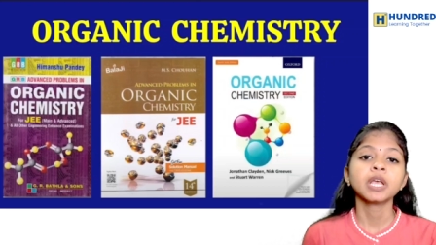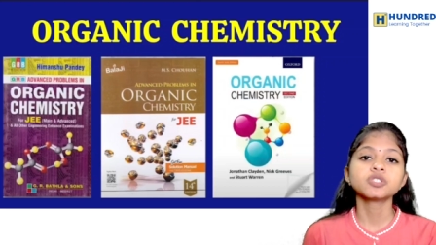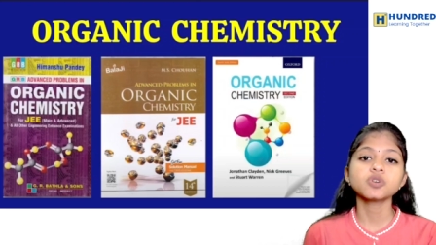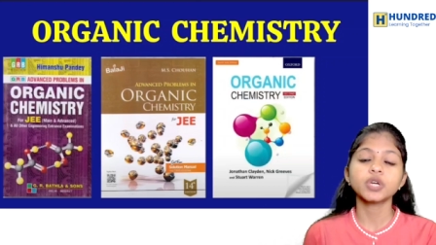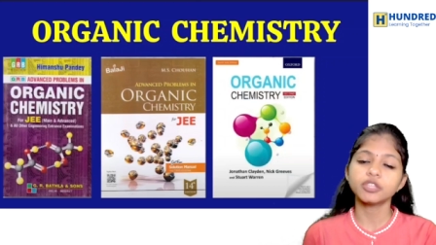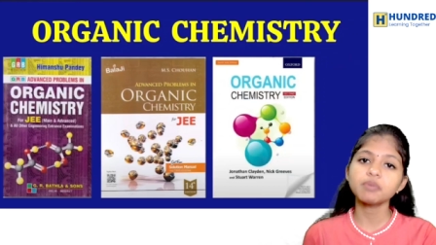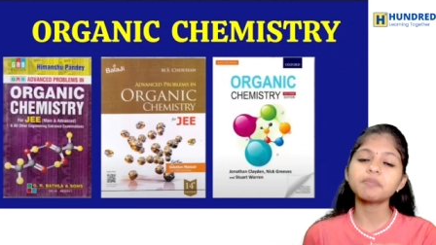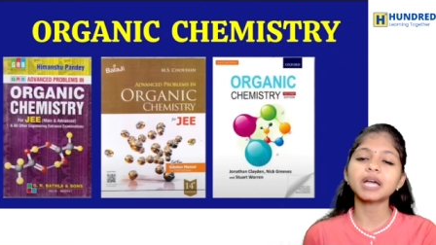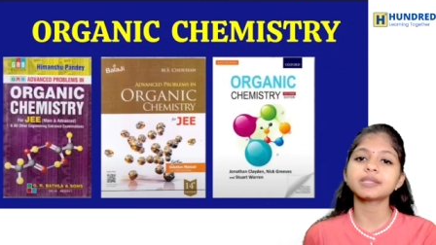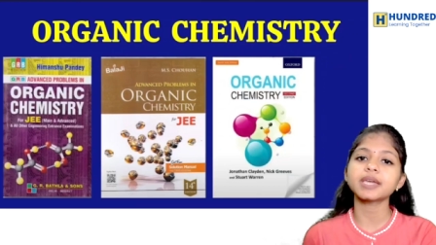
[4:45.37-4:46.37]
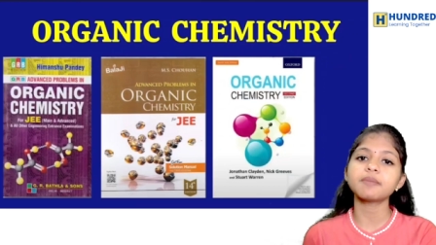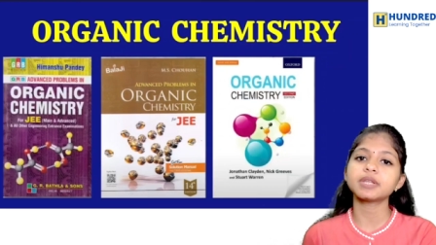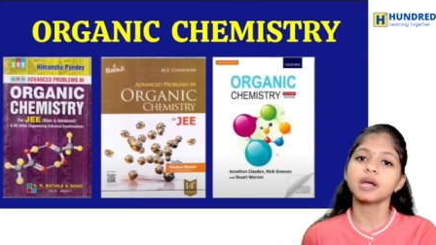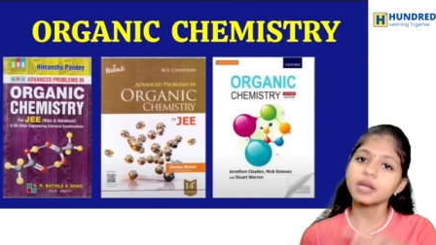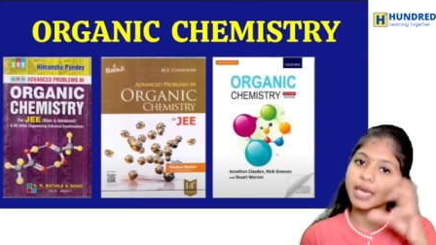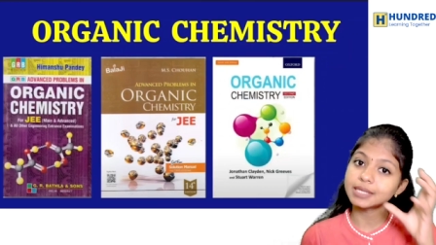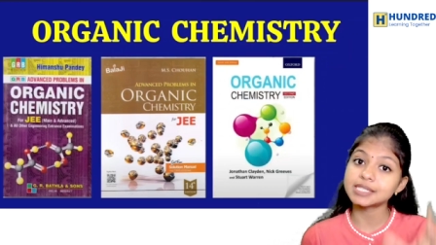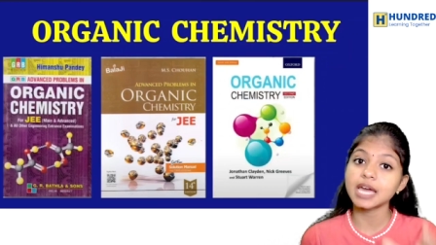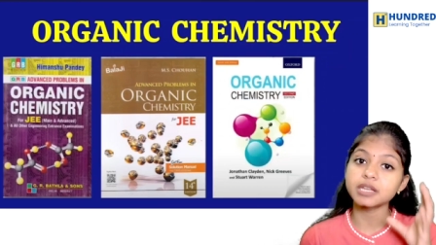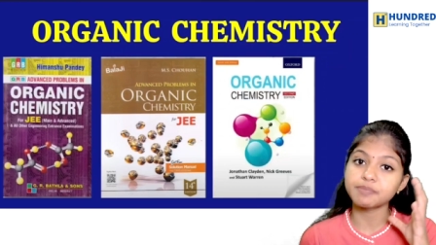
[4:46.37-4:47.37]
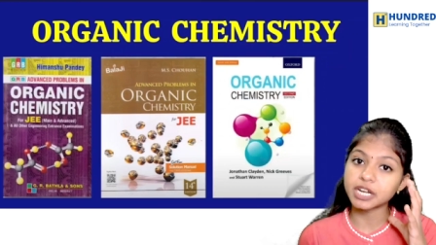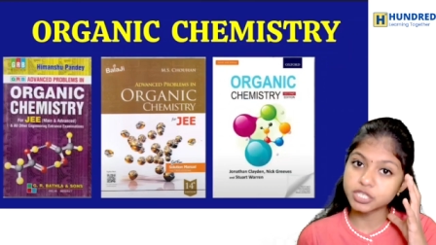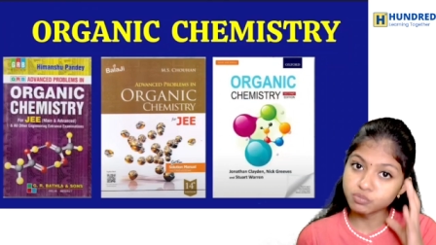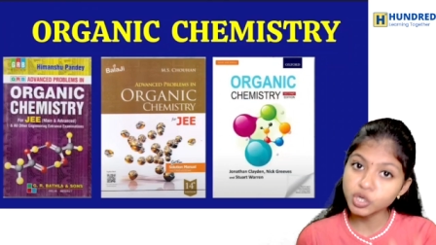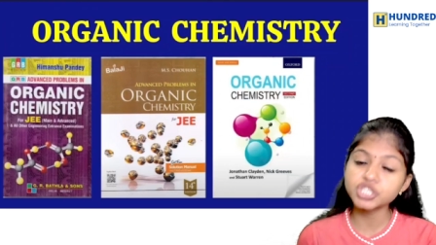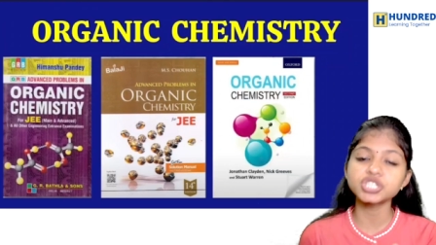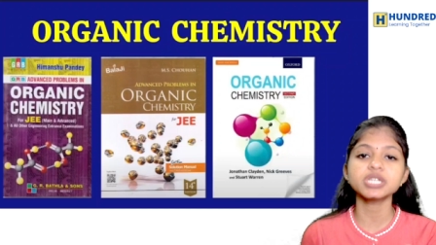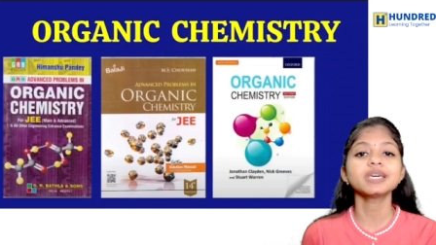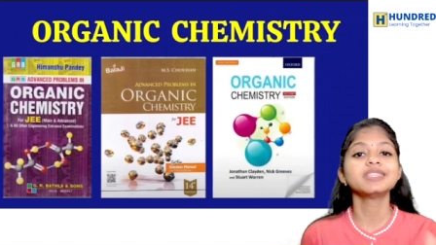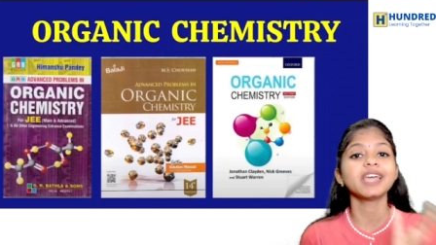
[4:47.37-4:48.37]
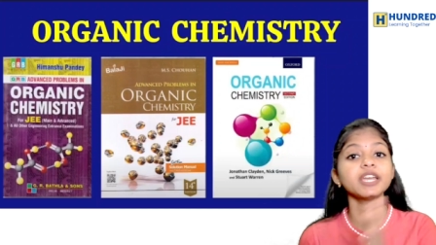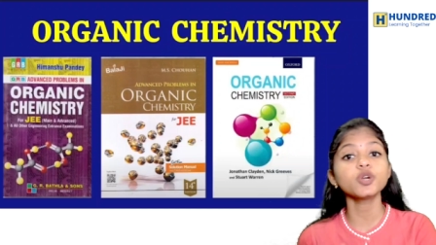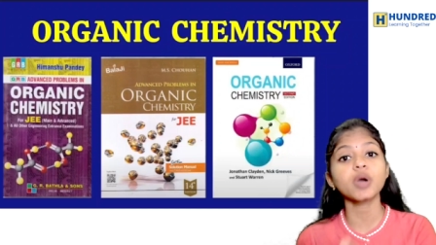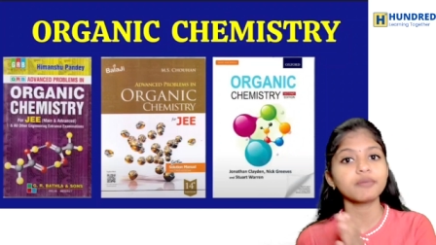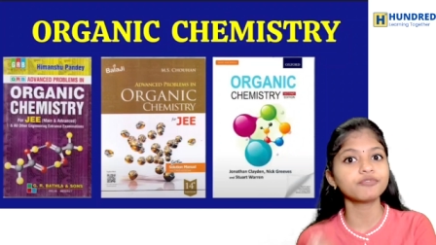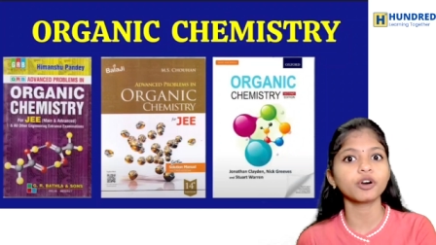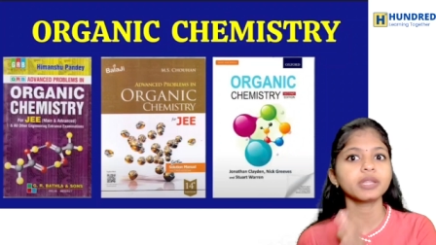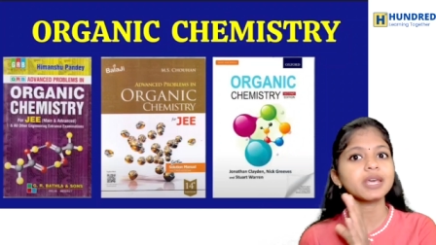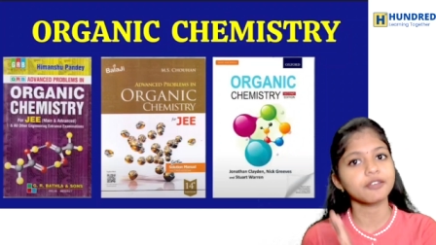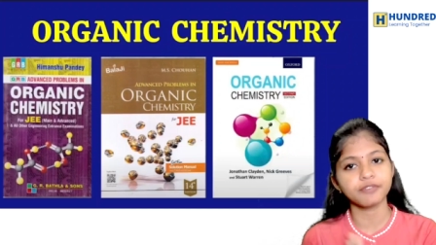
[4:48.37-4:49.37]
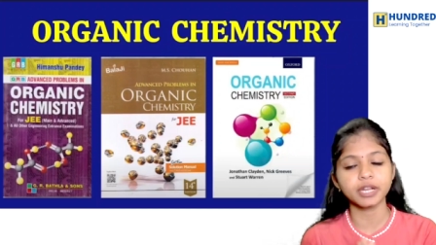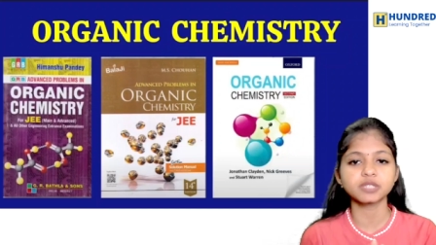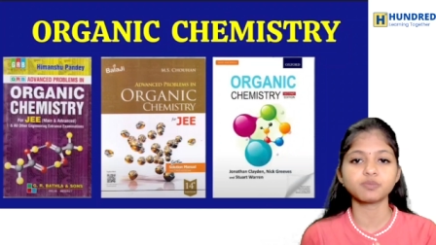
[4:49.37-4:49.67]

ஸோ இதுவும் பார்த்தீங்க அப்படின்னா நீங்கள் என்சிஆர்டி e படித்து முடிச்சுட்டு தென் யூ கம் ஃபார் த ரெஃபரன்ஸ்